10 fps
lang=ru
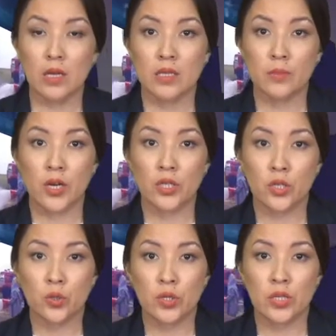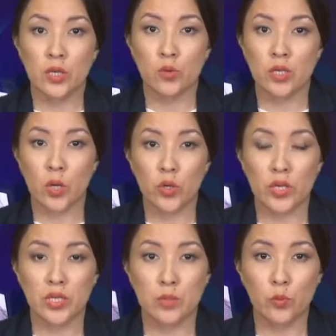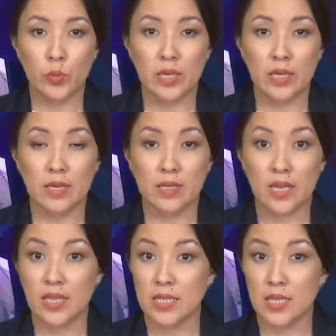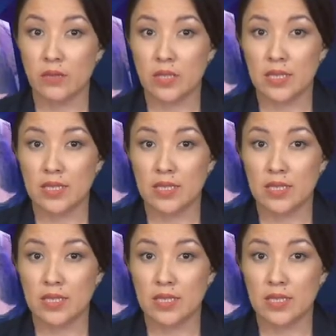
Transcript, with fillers: За прошедшую неделю на дорогах республики зарегистрировано